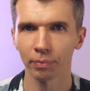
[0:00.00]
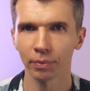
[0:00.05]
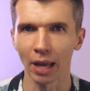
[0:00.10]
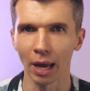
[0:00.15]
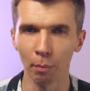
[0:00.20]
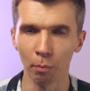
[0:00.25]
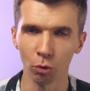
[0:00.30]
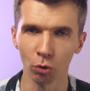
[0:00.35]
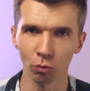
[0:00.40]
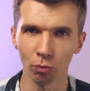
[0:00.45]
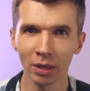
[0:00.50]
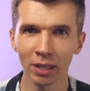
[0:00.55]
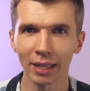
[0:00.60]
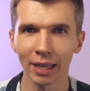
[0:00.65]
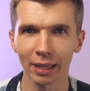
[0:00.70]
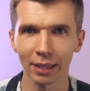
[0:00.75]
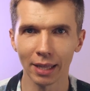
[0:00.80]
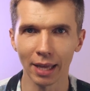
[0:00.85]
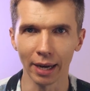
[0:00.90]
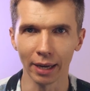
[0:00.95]
а вот мы
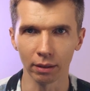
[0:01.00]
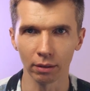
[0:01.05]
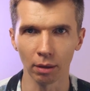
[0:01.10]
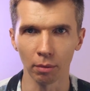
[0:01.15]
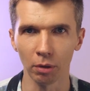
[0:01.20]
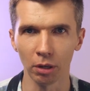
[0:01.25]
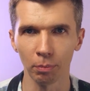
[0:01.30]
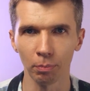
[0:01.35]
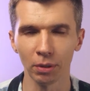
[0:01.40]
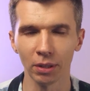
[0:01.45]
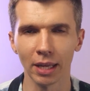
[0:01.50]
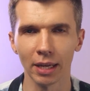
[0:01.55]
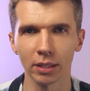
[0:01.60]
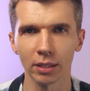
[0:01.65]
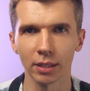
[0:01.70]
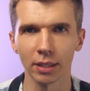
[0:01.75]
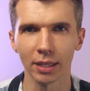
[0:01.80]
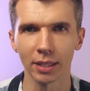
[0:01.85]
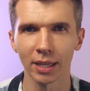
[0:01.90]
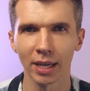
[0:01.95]
тогда, там лет
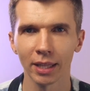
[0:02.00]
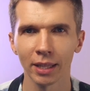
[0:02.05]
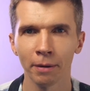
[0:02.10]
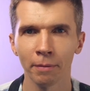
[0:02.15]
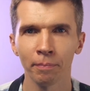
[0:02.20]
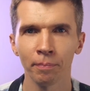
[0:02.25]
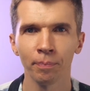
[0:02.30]
15 назад,